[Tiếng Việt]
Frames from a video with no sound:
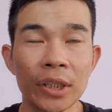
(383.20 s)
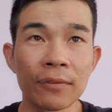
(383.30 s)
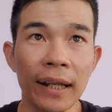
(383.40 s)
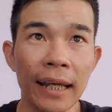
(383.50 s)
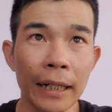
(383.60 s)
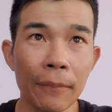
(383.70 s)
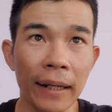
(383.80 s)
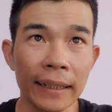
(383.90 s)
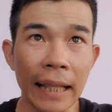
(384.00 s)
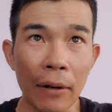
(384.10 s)
như vậy là các
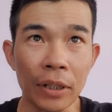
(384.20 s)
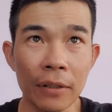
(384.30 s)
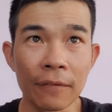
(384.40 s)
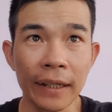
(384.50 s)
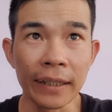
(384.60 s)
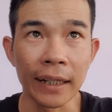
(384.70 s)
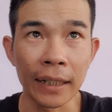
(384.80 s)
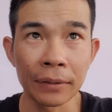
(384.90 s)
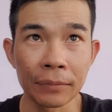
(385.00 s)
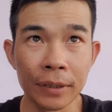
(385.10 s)
bạn đã tạo được cái phí rồi
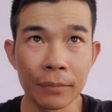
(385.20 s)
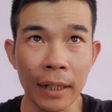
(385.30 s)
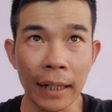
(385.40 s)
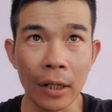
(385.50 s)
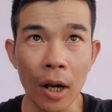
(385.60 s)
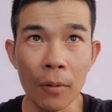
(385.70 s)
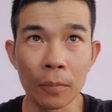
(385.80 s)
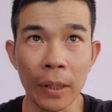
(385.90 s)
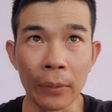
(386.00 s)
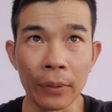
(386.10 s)
đấy nhưng mà có
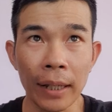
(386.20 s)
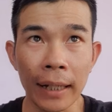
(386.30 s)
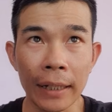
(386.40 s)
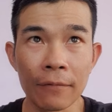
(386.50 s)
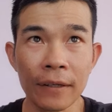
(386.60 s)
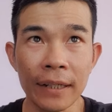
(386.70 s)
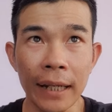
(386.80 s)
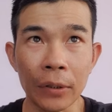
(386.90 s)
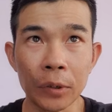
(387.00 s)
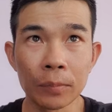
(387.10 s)
một điều là cái phí
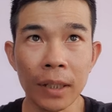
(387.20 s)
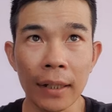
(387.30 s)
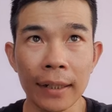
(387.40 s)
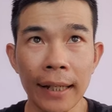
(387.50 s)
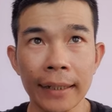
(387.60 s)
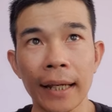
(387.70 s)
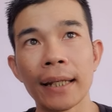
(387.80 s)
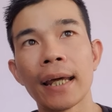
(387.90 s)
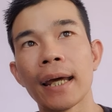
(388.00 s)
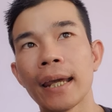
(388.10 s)
này của chúng ta nó đang
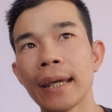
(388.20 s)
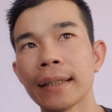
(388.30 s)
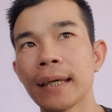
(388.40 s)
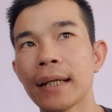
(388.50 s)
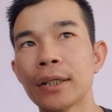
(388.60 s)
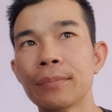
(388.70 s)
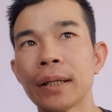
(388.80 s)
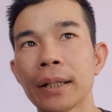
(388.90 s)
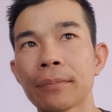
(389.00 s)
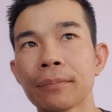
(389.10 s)
để là
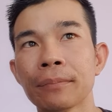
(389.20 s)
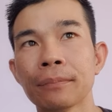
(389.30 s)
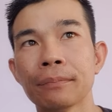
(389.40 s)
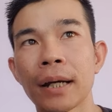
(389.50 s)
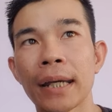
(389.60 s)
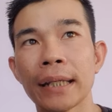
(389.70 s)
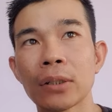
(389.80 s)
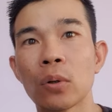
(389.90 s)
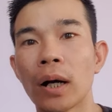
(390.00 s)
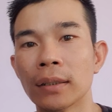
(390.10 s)
Ethereum ha My
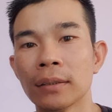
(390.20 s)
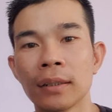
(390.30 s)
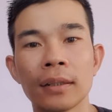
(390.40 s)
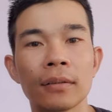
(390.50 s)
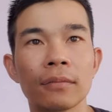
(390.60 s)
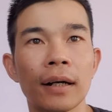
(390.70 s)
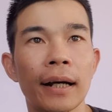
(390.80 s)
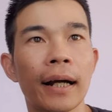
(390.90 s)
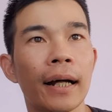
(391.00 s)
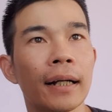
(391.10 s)
Network
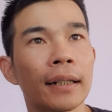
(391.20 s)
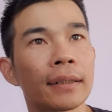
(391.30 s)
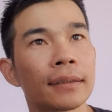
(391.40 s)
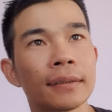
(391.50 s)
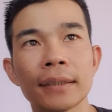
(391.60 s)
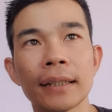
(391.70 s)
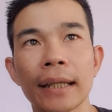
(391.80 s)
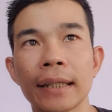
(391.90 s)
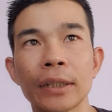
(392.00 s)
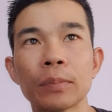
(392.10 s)
và như thế
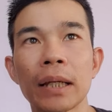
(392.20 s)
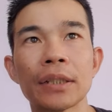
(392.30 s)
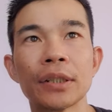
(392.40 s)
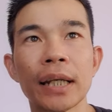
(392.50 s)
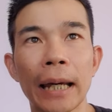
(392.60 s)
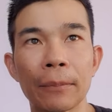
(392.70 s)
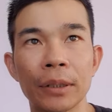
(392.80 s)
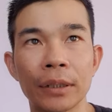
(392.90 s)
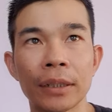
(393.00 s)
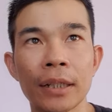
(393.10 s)
này thì chúng ta chưa có làm
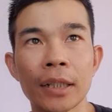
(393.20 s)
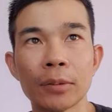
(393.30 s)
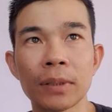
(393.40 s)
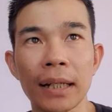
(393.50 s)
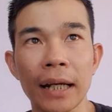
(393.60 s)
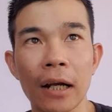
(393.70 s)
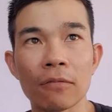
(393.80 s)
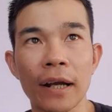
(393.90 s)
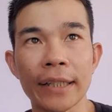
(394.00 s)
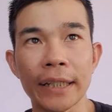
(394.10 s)
được chúng ta
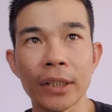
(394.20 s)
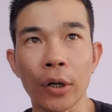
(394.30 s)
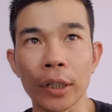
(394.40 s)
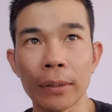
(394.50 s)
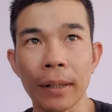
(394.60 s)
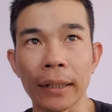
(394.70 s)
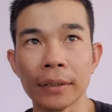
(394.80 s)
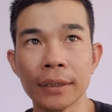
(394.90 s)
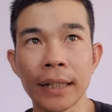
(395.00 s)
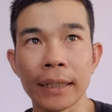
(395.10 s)
cần phải chuyển đổi cái
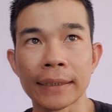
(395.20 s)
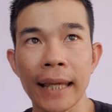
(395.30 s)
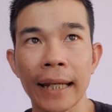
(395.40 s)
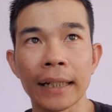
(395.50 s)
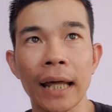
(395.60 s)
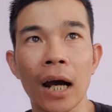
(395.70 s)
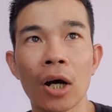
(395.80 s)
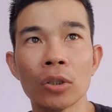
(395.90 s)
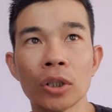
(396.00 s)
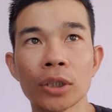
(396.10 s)
mạng lưới này sang là
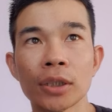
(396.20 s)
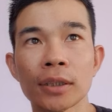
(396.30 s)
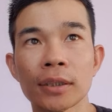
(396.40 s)
Onos